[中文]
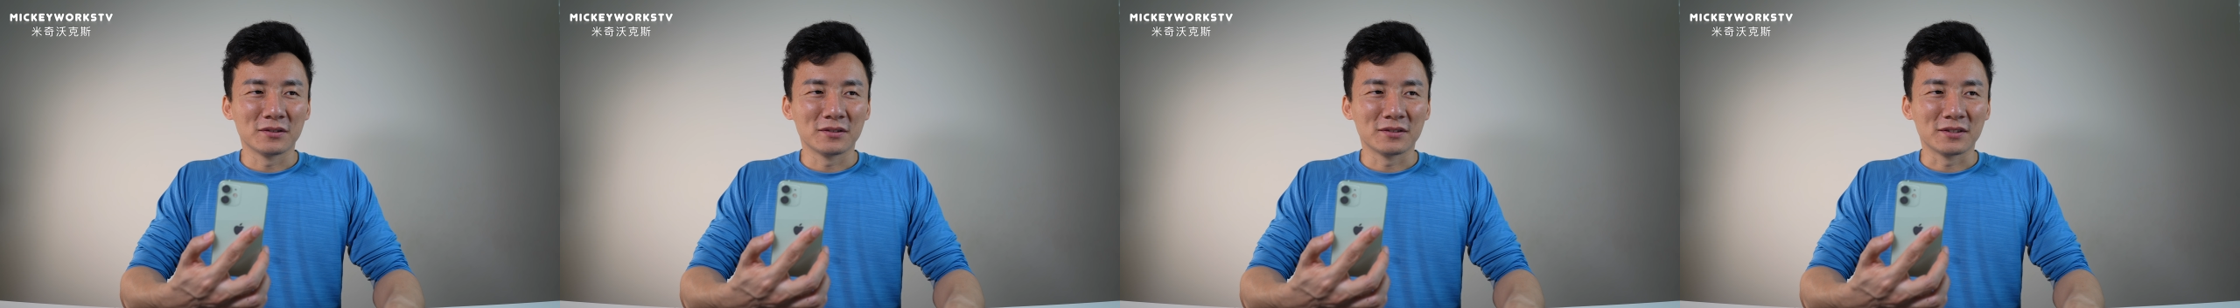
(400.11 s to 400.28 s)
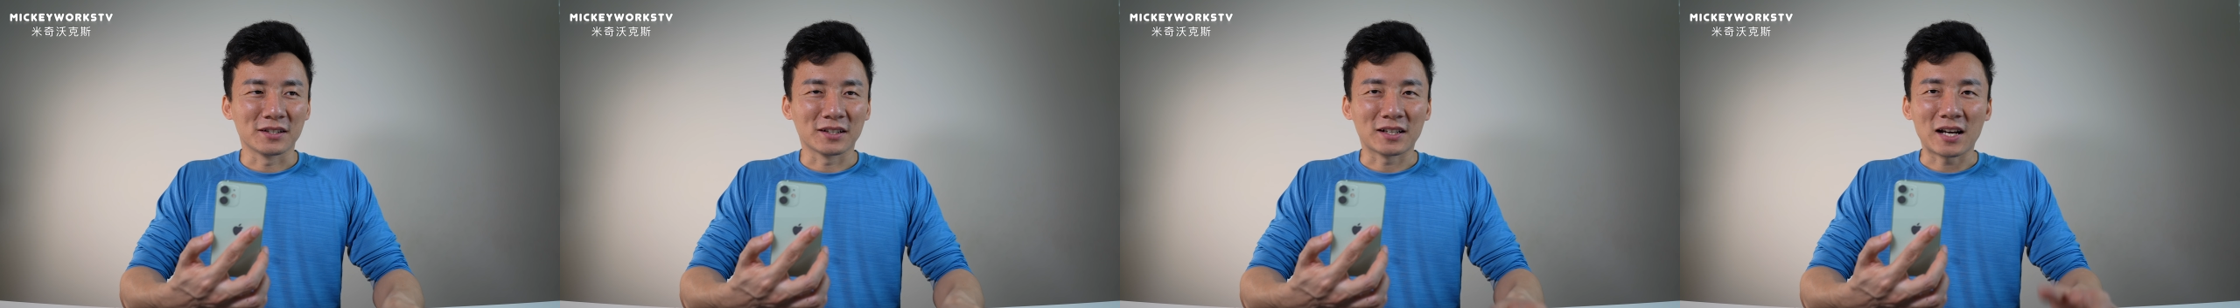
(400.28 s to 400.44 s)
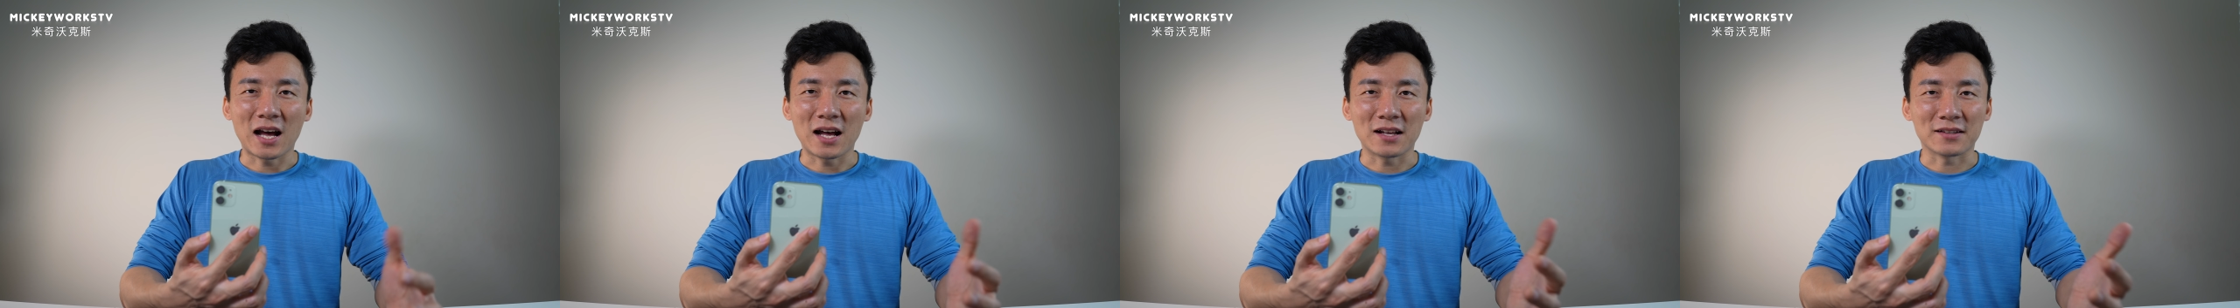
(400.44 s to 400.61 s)

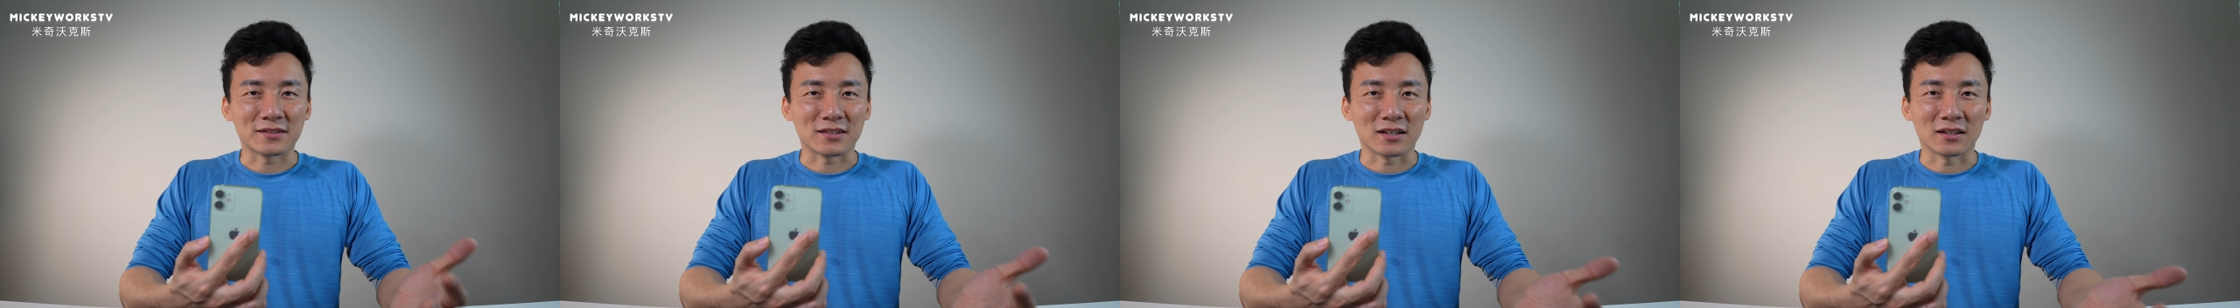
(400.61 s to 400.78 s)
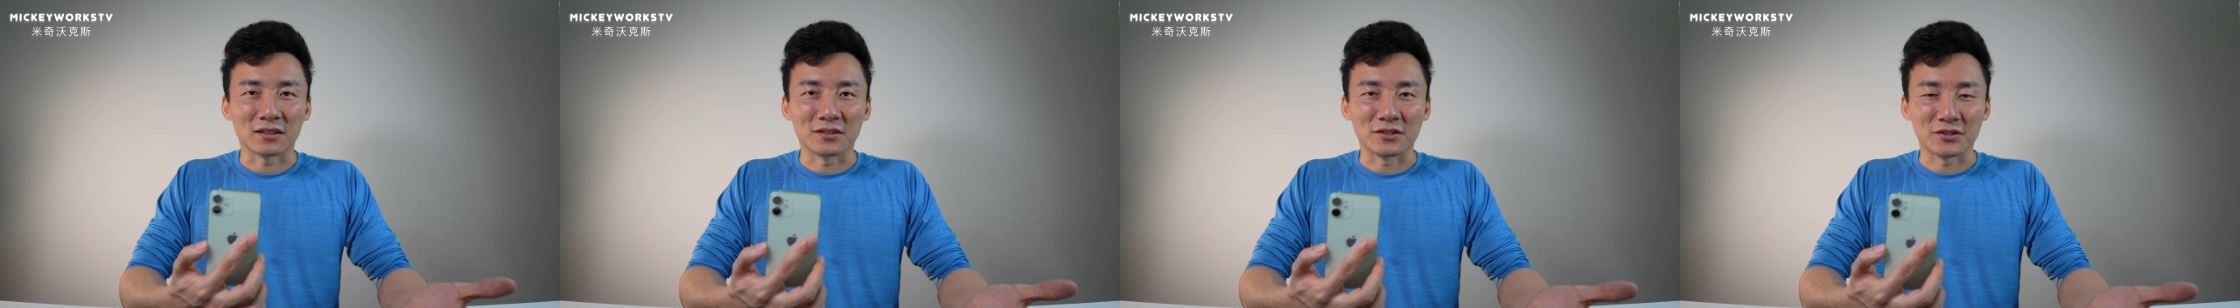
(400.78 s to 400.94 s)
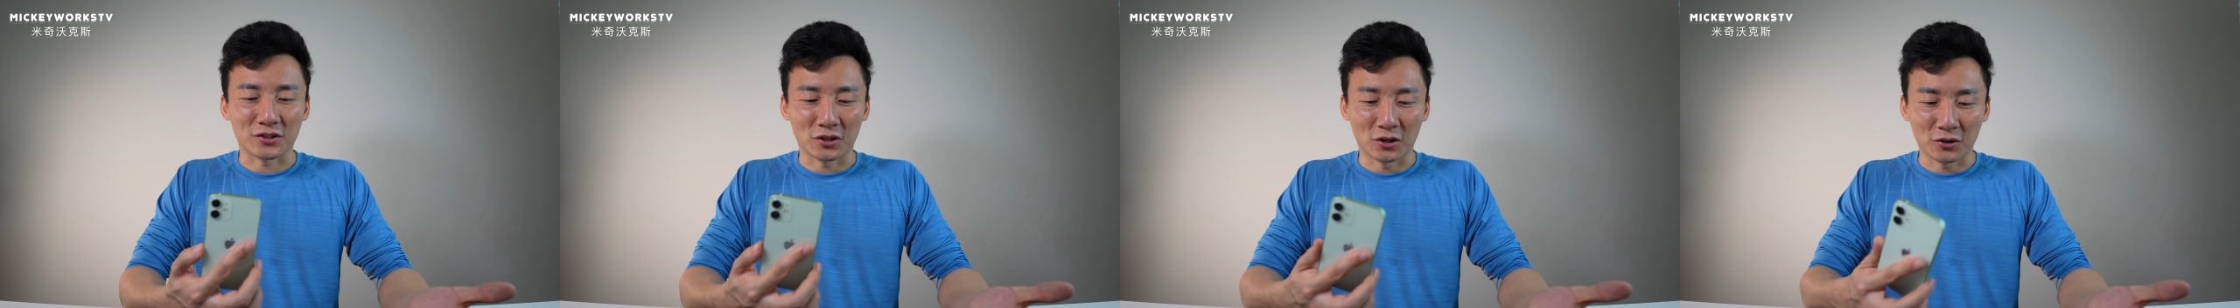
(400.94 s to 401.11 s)
你看起来
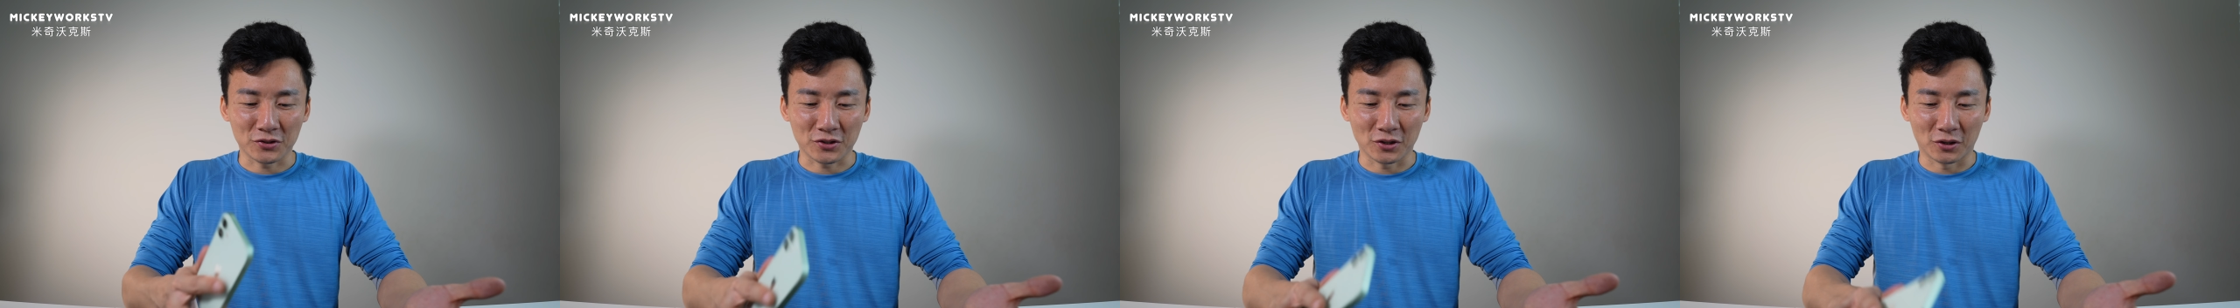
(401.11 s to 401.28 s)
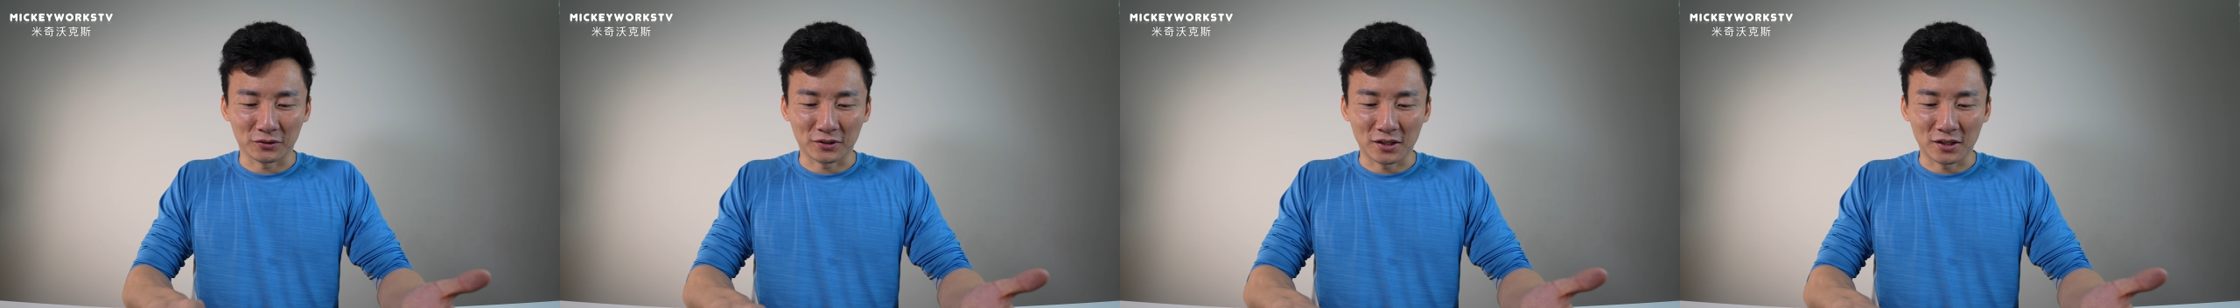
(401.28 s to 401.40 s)
很小巧，